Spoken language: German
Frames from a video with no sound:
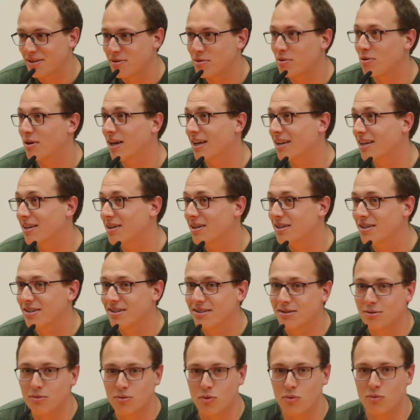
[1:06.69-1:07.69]
Ja? Oder,
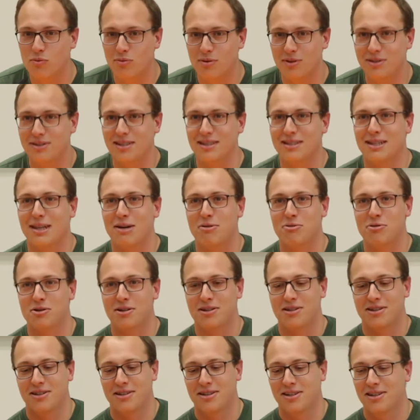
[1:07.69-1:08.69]
oh, ist das laut.
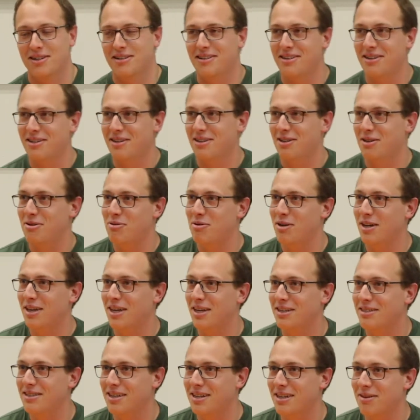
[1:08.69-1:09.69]
Oder
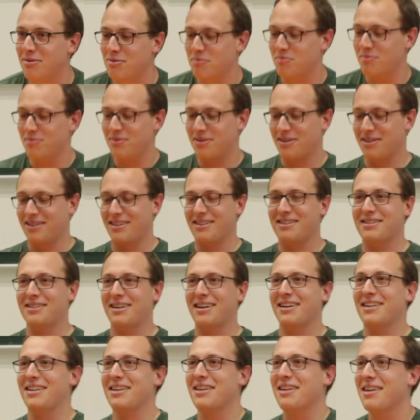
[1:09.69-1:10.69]
jetzt, Ich
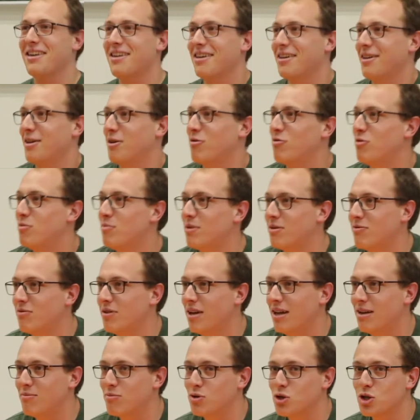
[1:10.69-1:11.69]
fühle mich
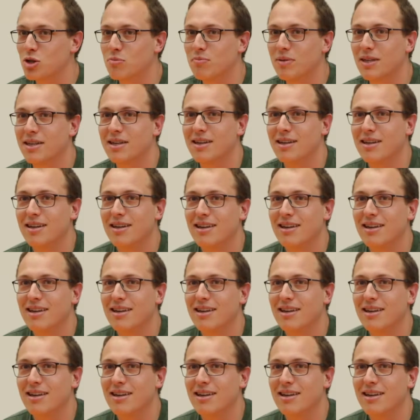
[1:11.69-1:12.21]
wie Helmut Schmidt.